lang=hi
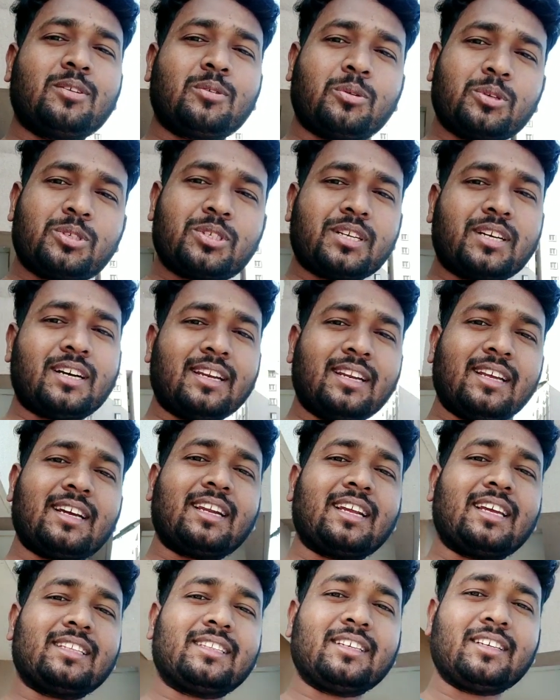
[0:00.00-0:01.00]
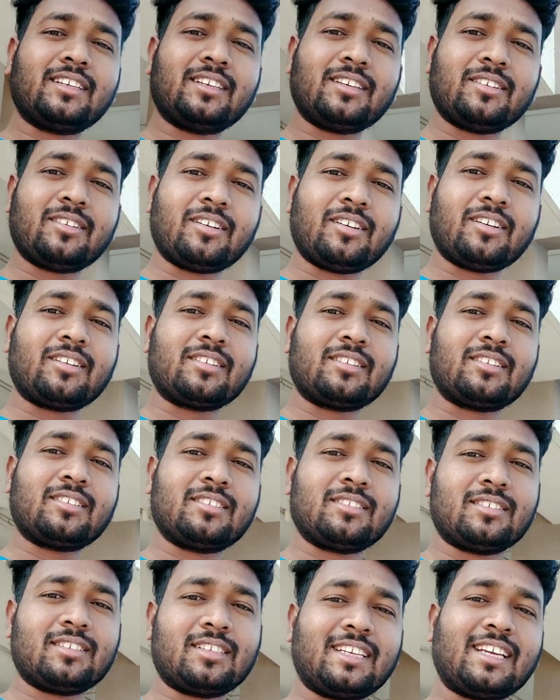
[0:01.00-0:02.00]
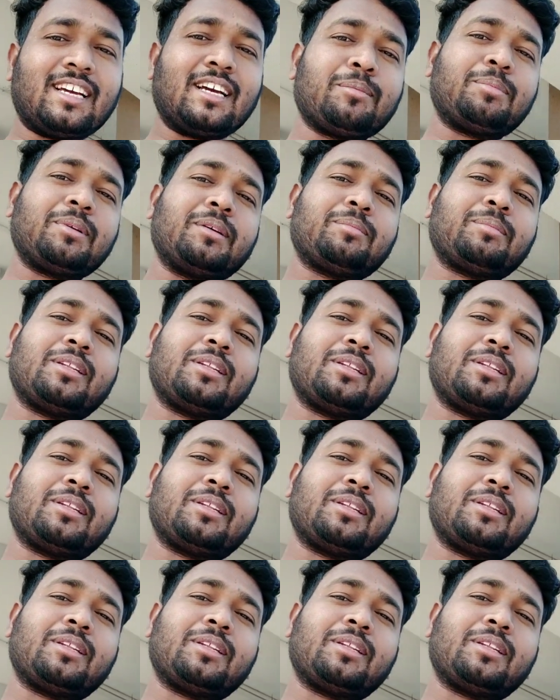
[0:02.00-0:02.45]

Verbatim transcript: कुछ अलग रहते हैं और यहाँ पे